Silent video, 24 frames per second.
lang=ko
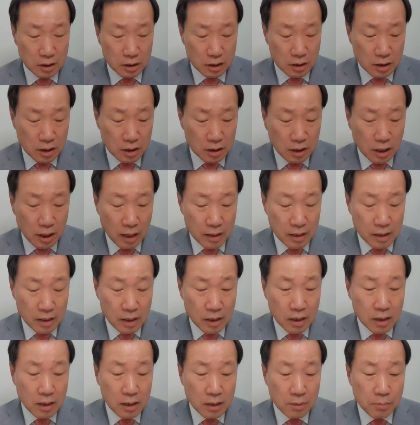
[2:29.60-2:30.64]
이게
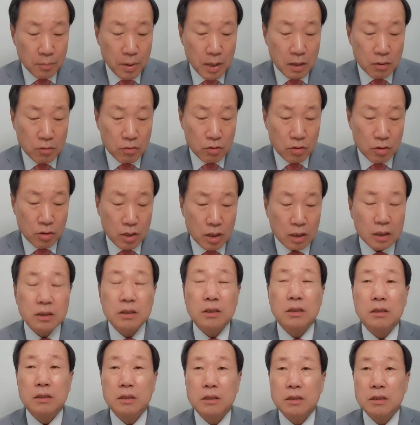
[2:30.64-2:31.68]
대략 8월
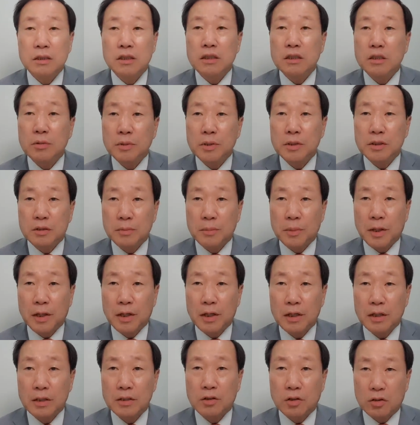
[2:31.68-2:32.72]
한 20일쯤에
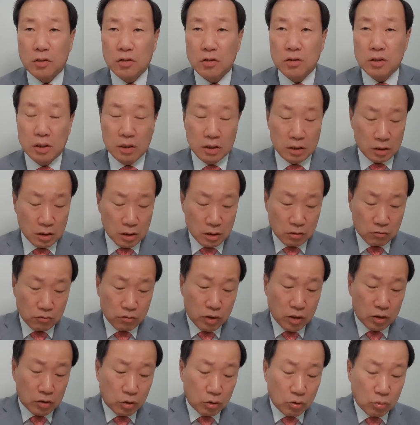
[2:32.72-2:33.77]
있었던 일인데
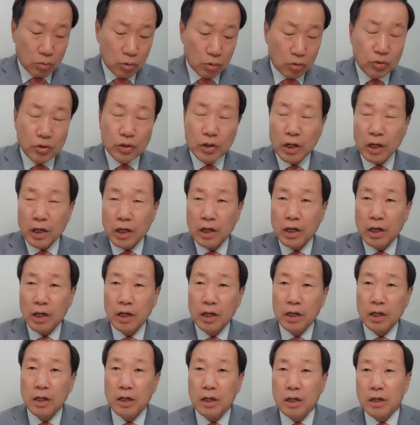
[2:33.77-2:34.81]
국회 정보위원회가
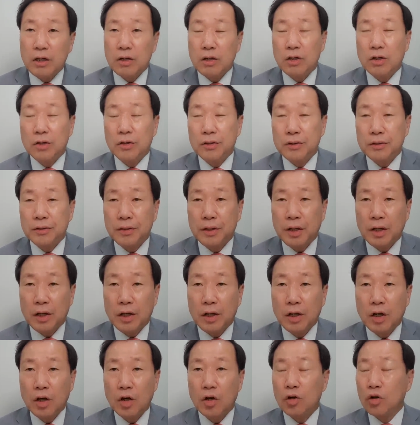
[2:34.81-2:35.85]

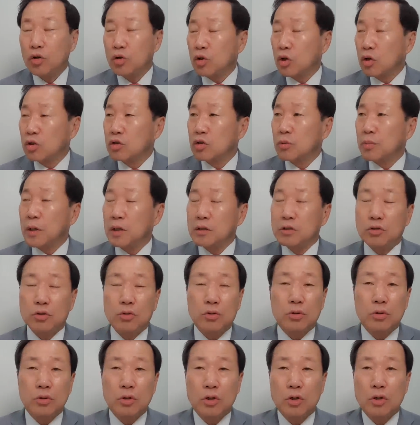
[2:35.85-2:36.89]
열렸는데 그때 이제
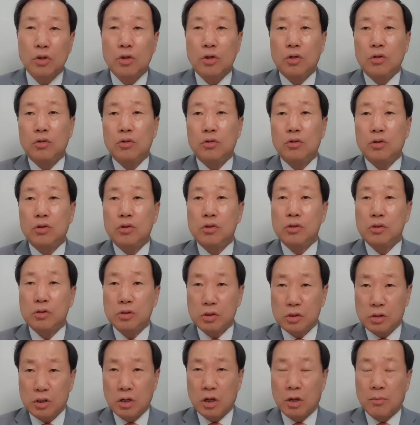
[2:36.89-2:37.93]
박지원 그
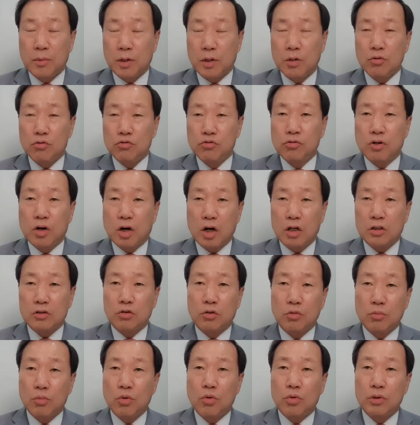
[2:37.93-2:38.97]
그야말로
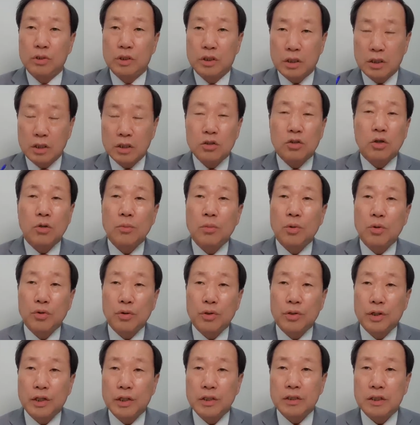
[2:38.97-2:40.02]
국가정보원장이
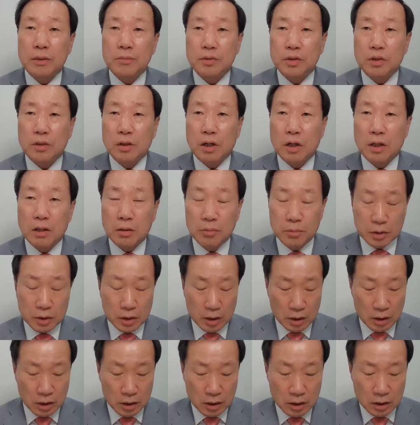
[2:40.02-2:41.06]
정보위원회 참석을 한
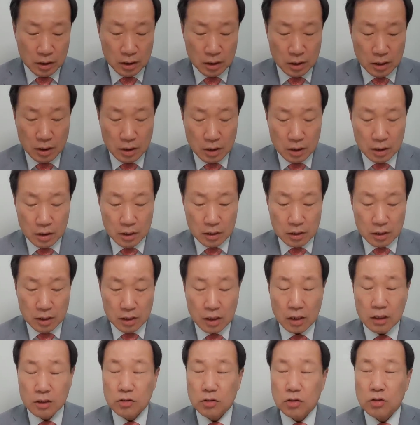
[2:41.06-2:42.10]
겁니다. 그
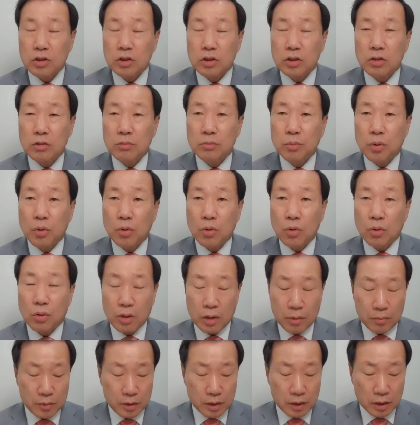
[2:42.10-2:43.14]
자리에서 이런 보고를
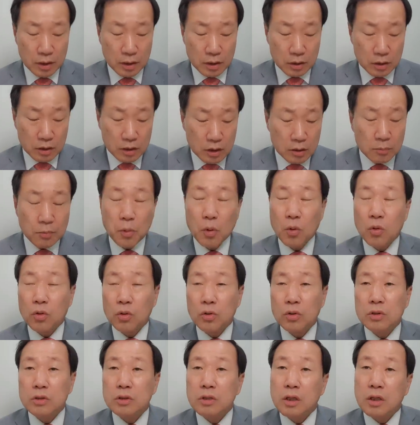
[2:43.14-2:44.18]
합니다. 그, 이
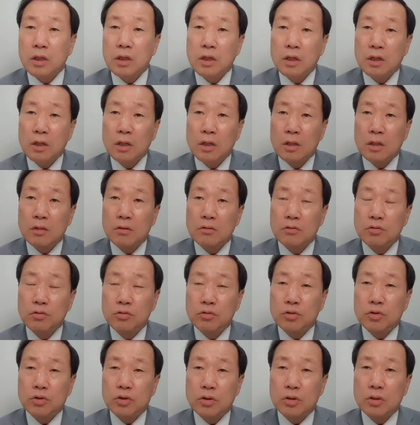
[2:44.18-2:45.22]
보고는 이제
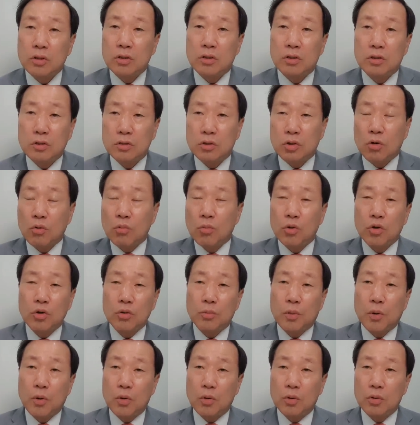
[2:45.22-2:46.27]
국저, 어, 정보위
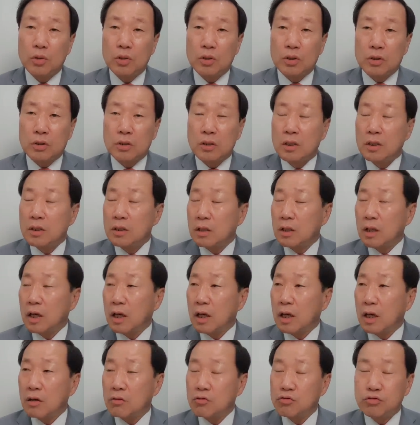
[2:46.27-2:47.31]
보고는
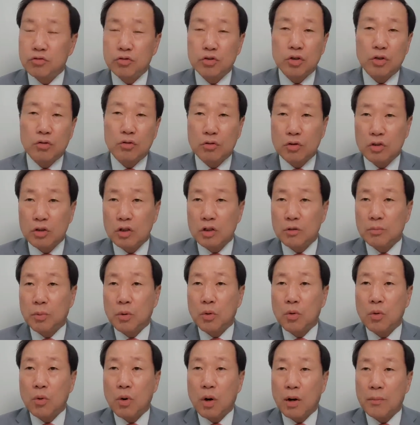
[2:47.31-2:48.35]
대개 국정원이
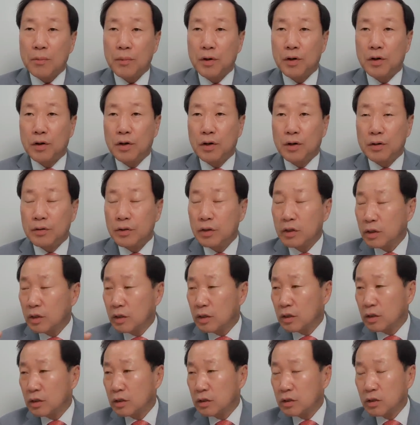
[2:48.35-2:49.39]
보고하면
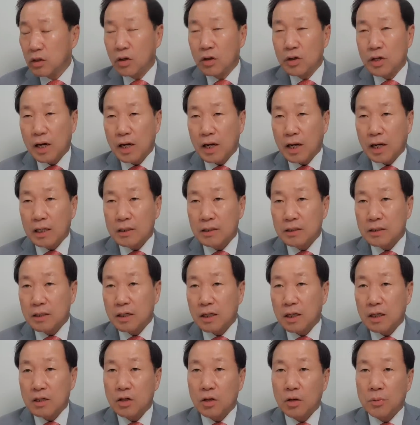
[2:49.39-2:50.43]
그 여야
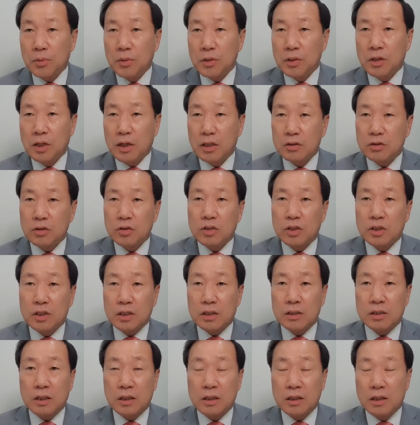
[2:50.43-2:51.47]
간사가 협의를 해서
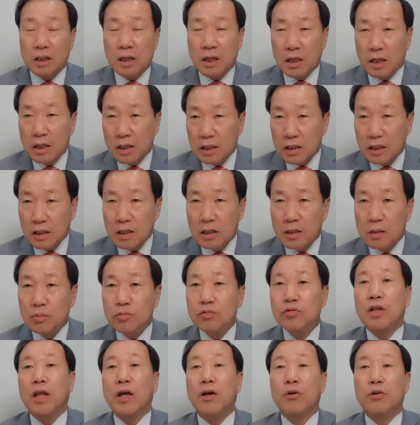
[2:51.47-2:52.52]
기자들한테
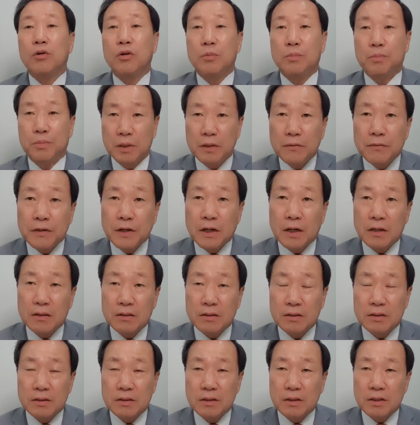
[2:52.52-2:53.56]
일부 내용을
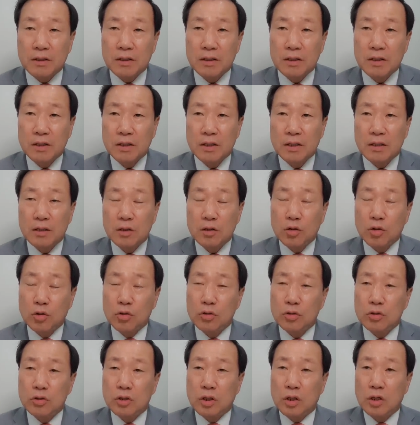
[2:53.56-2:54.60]
브리핑하거든요.
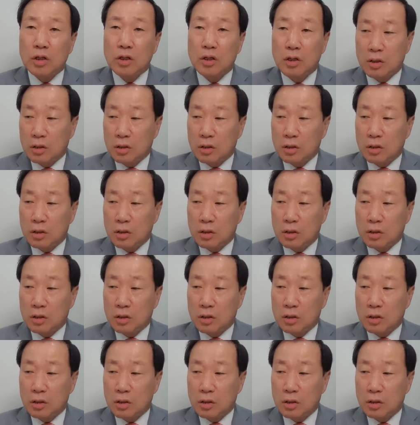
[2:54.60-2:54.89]
그거는 이제